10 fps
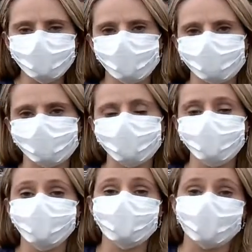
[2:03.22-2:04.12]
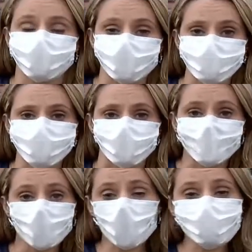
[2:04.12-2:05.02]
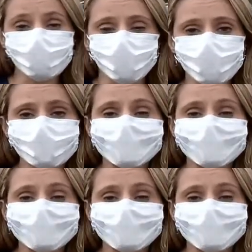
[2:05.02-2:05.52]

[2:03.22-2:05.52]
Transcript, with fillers: serviço de internet ou então